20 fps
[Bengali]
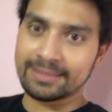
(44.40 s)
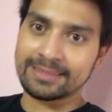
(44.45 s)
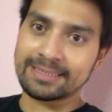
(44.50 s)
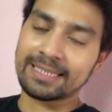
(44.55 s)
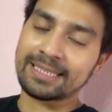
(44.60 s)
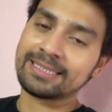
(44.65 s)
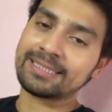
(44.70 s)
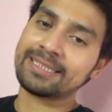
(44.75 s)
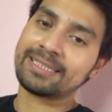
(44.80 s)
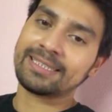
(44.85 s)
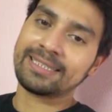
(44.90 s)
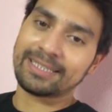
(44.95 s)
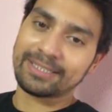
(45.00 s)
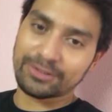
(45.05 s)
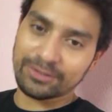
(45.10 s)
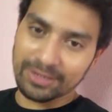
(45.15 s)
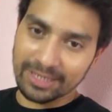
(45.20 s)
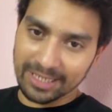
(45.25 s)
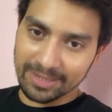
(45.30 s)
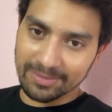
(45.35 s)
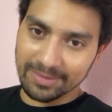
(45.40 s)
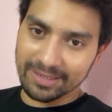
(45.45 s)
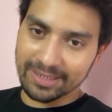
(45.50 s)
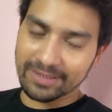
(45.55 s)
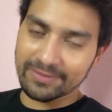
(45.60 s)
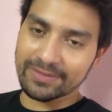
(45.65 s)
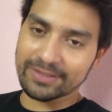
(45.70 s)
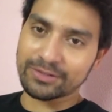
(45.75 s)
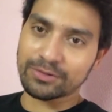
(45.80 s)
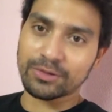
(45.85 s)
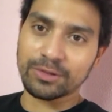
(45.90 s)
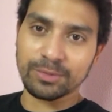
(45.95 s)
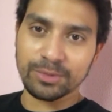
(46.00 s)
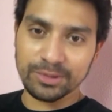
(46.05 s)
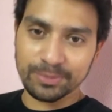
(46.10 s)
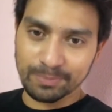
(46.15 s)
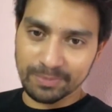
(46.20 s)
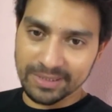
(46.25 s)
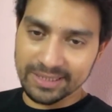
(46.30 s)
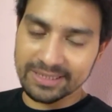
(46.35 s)
যারা যারা দেখছো আরেকবার রিকোয়েস্ট করবো
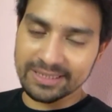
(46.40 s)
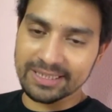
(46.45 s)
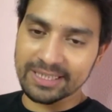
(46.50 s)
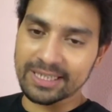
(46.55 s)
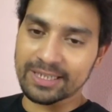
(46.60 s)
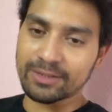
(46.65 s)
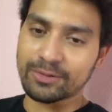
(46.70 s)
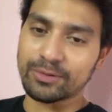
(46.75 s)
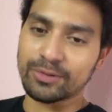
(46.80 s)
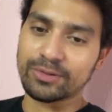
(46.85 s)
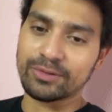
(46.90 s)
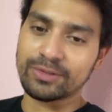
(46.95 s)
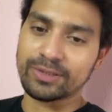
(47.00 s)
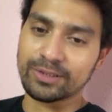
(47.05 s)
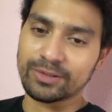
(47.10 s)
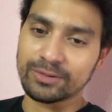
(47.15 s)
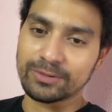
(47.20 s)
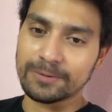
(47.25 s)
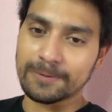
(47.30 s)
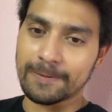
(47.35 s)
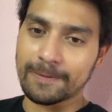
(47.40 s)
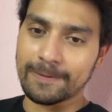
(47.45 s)
প্লিজ শেয়ার করে দিও একটু